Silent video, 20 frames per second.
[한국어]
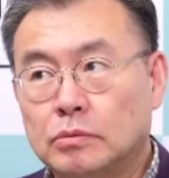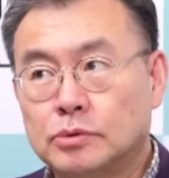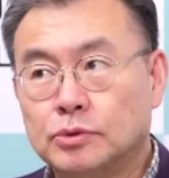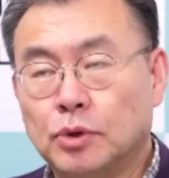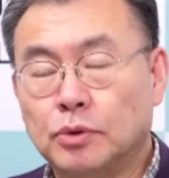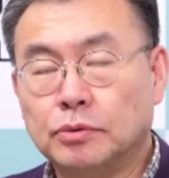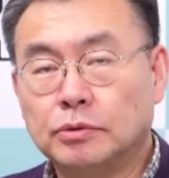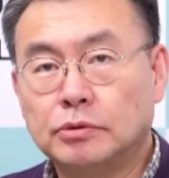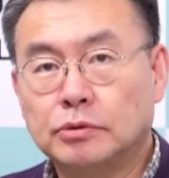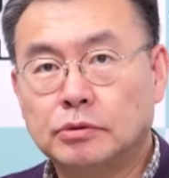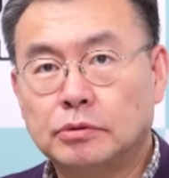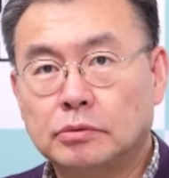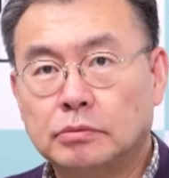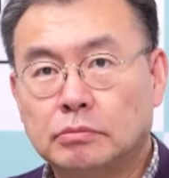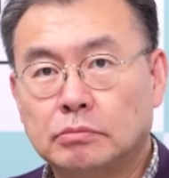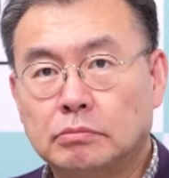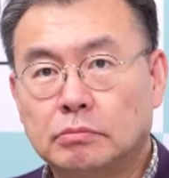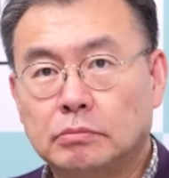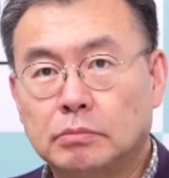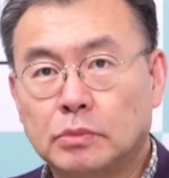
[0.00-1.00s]
저는
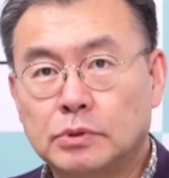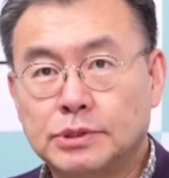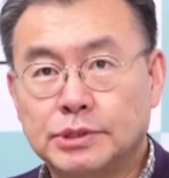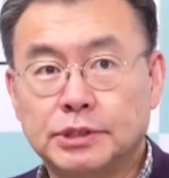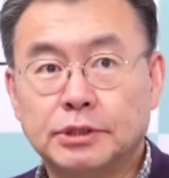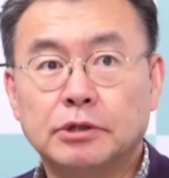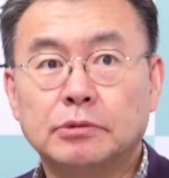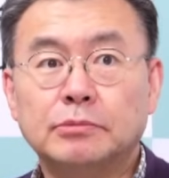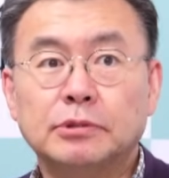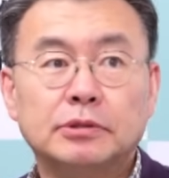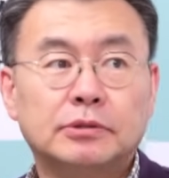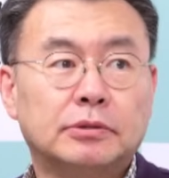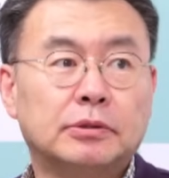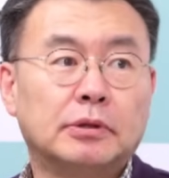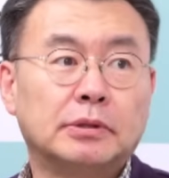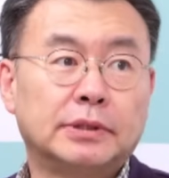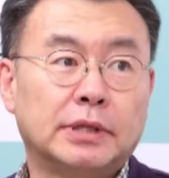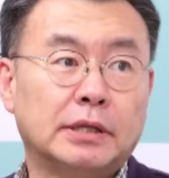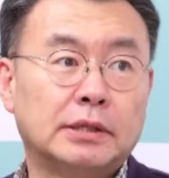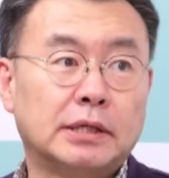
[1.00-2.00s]
뭐 지금은
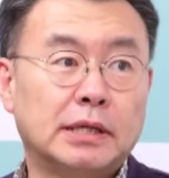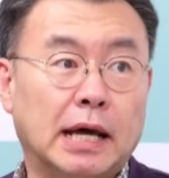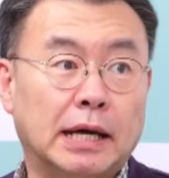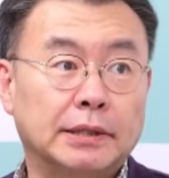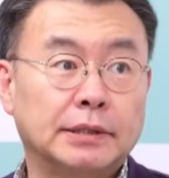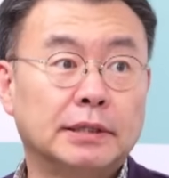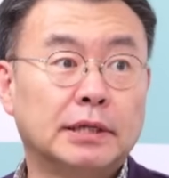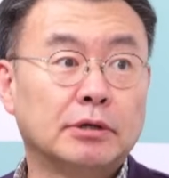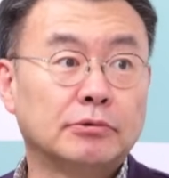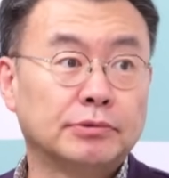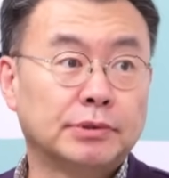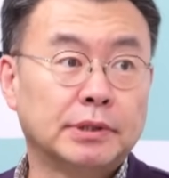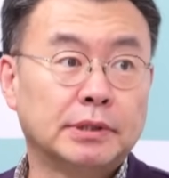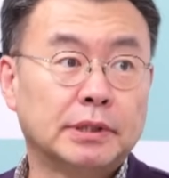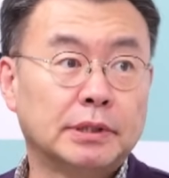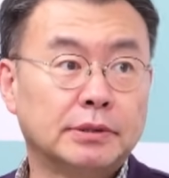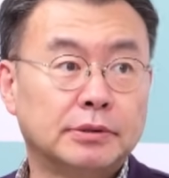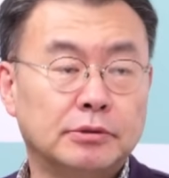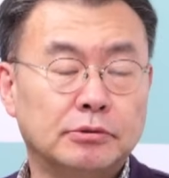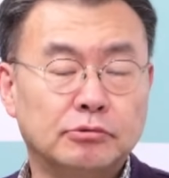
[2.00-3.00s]
그럴 때는 아니라고
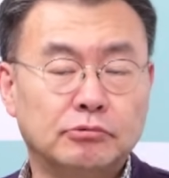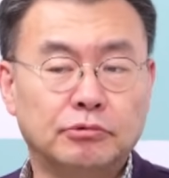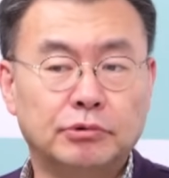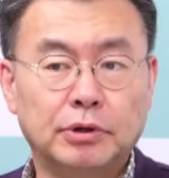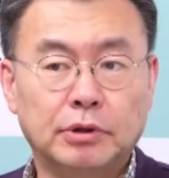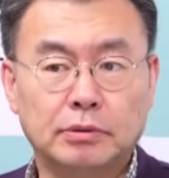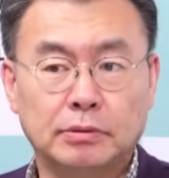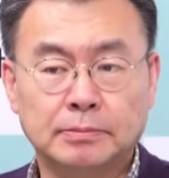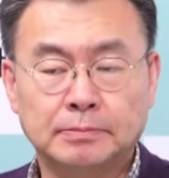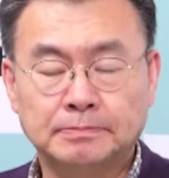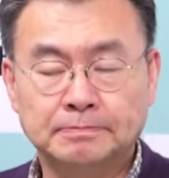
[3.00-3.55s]
생각이 들고요.